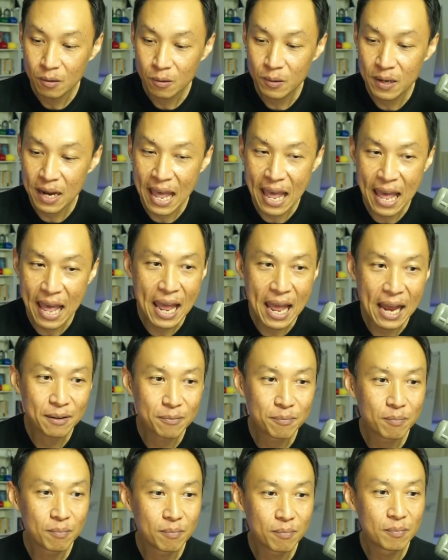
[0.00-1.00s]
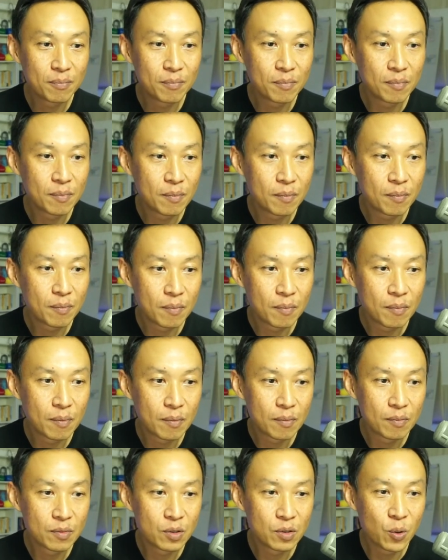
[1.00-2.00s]
คุณแอน
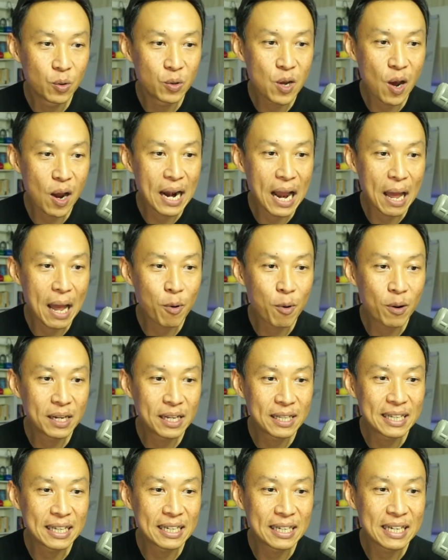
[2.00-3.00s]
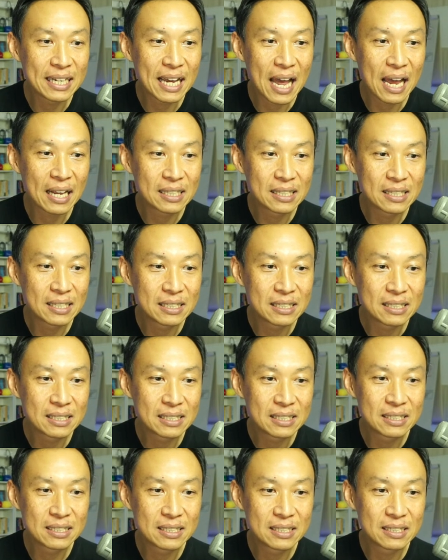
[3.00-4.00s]
ดูย้อนหลังพอดีติดงาน
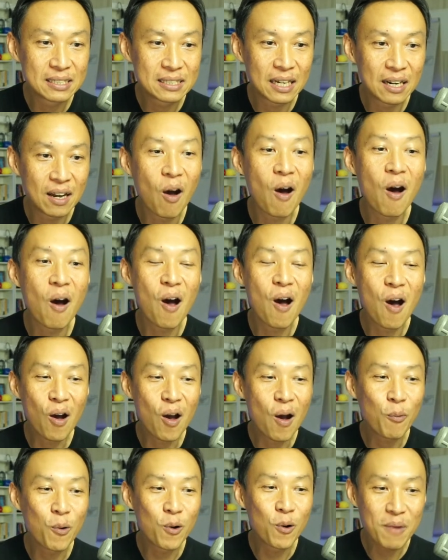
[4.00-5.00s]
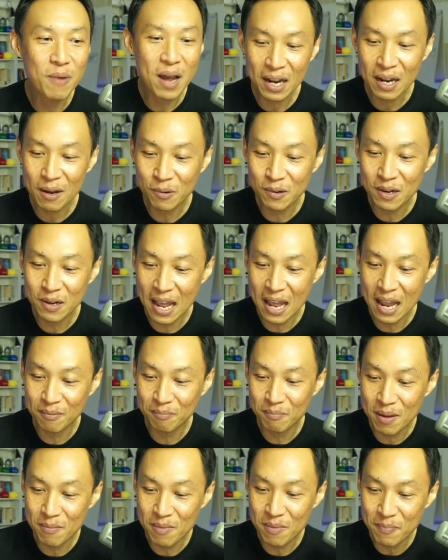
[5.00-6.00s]
จะอ๋อขอบคุณมากครับคุณแอน
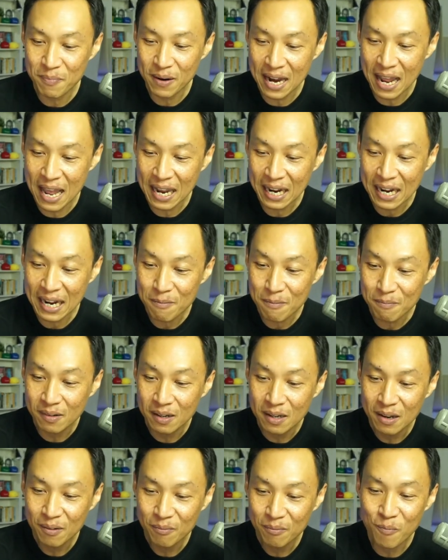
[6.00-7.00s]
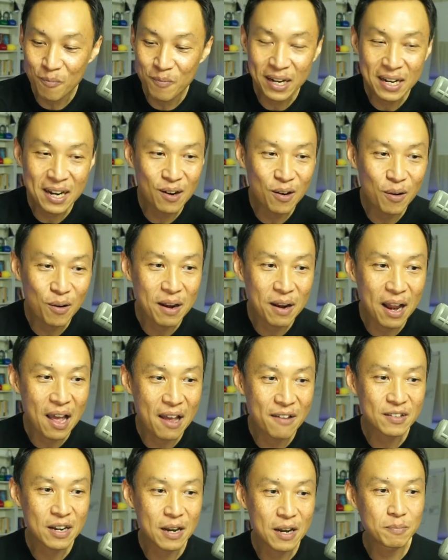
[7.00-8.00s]
ไม่มีปัญหาครับผมไม่เคยลบไล
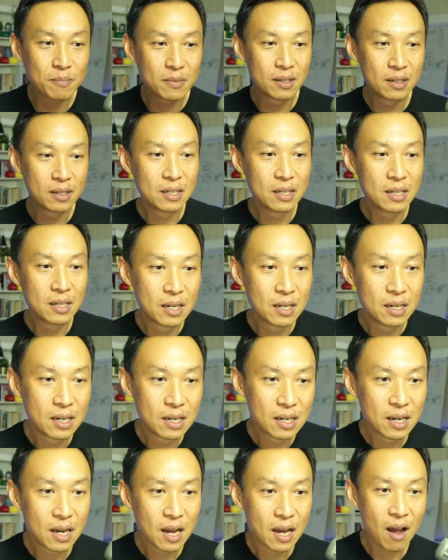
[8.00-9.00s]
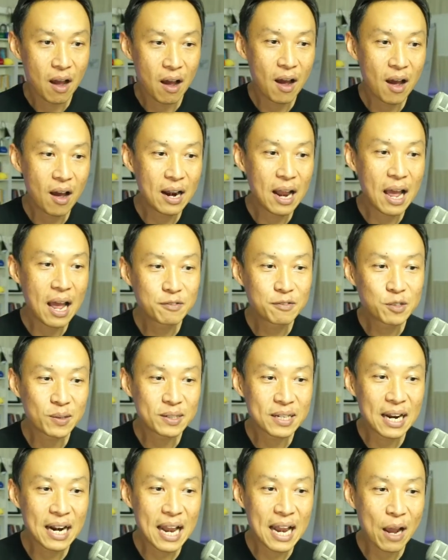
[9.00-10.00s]
ฟ์ครับอ๋อไลฟ์ส
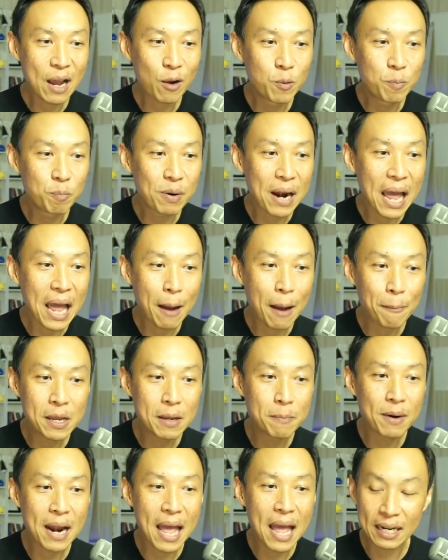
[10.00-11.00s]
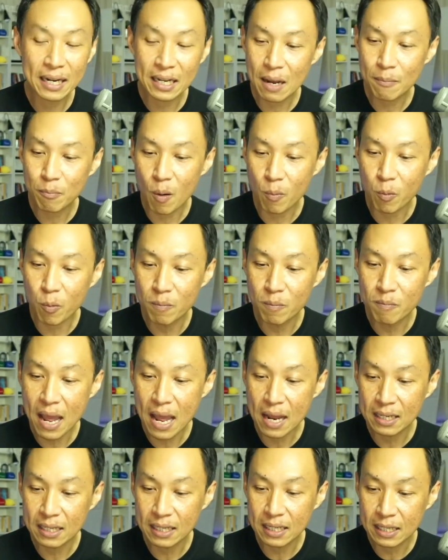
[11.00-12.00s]
ดครั้งแรกคุณปรางนะครับขอบคุณ
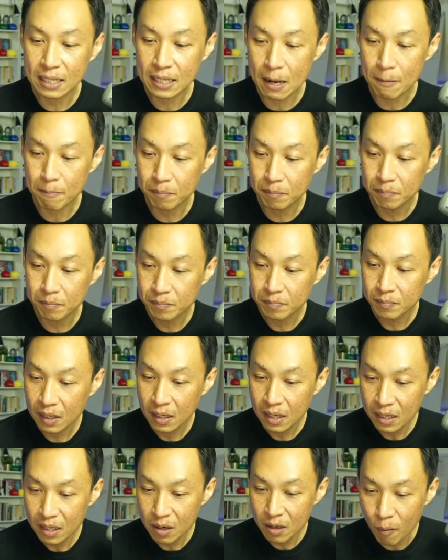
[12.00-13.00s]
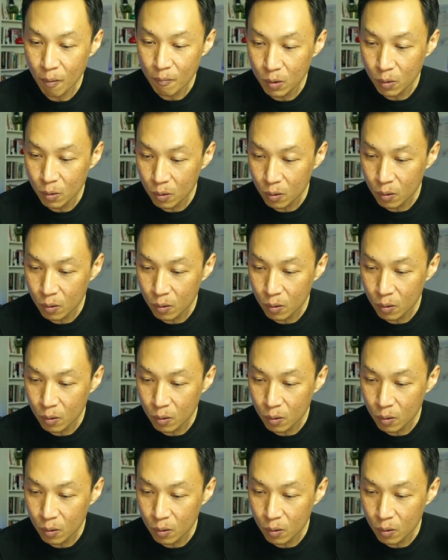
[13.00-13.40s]
มากเลยนะครับเดี๋ยวผม